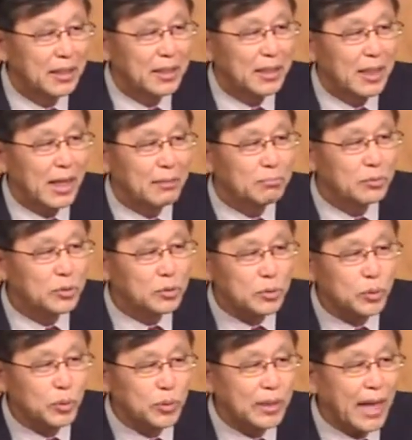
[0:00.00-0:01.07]
한 분도
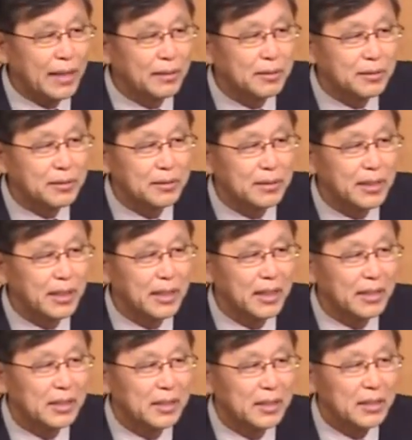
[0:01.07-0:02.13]
손을 안
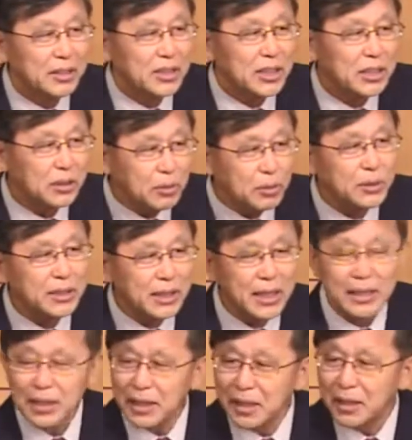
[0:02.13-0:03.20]
들던데 친교
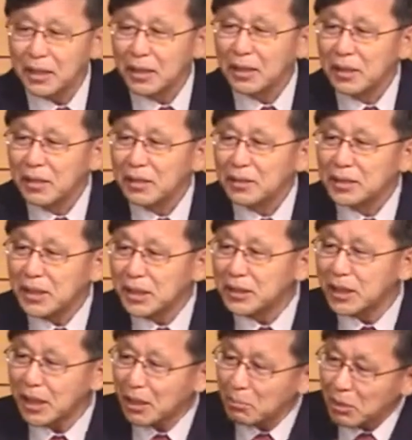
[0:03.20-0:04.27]
시간에 세
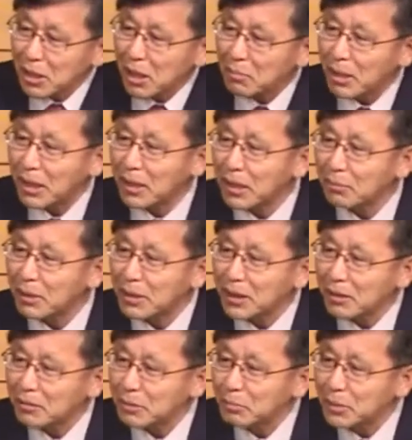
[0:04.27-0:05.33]
사람이나 만나봤다
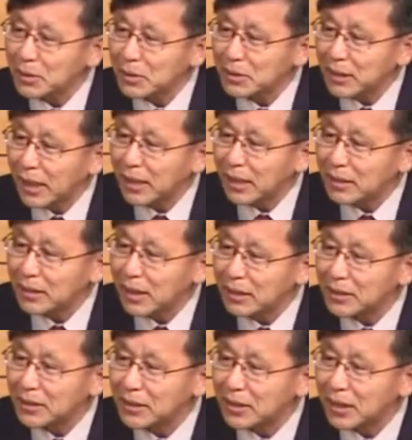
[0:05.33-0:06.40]
그러면서 자랑을
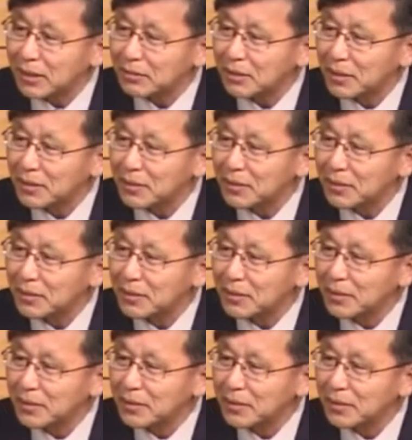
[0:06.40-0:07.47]
하시더라고요.
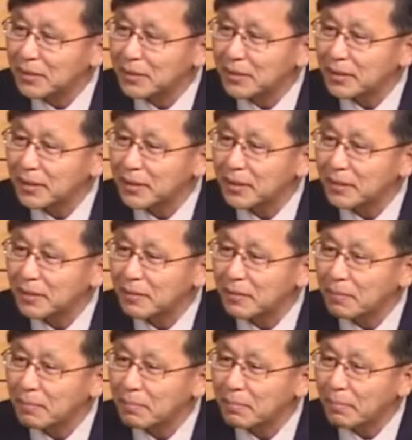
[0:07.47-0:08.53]
예.
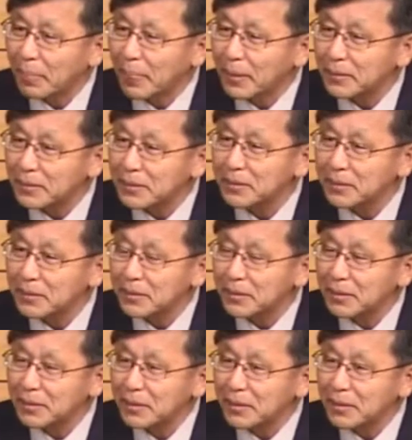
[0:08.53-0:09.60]
그렇죠?
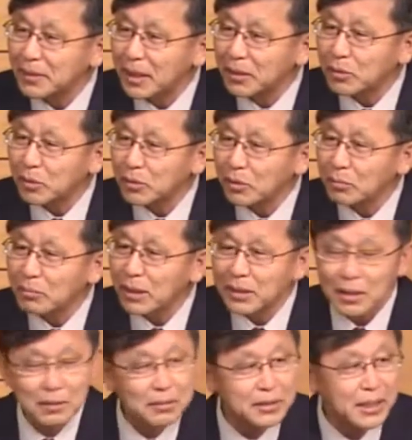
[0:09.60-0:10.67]
대통령
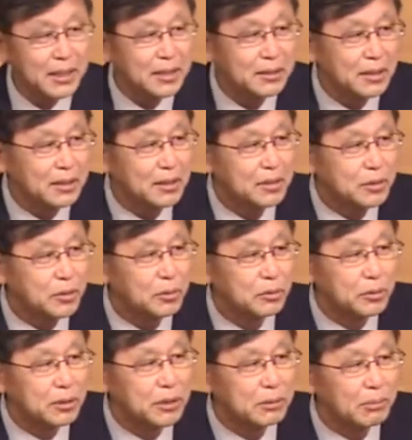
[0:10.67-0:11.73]
만난 거 자랑스러울 수
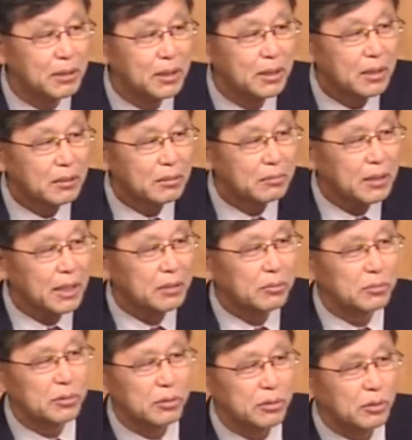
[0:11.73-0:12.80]
있지만 또
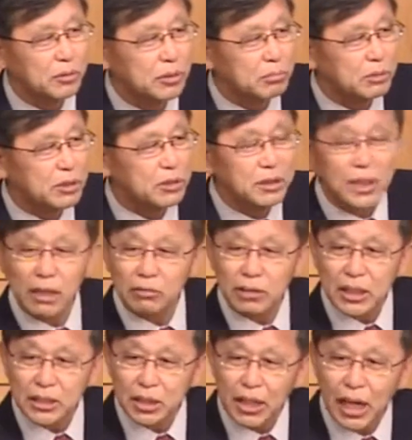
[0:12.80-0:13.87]
대통령이 요즘은 끝나고
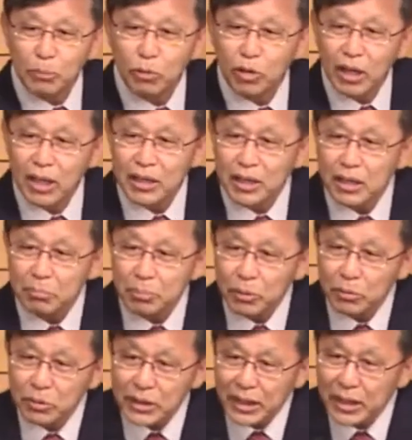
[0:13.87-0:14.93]
나서 감옥 가니까 별로
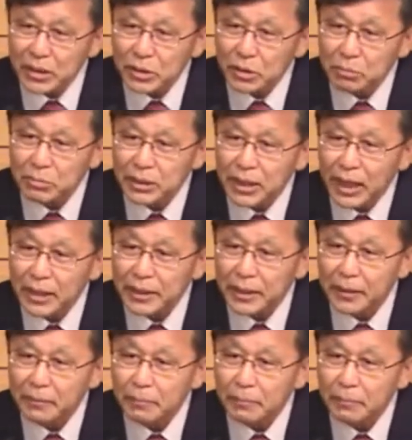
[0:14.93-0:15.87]
자랑스럽지가 않아요.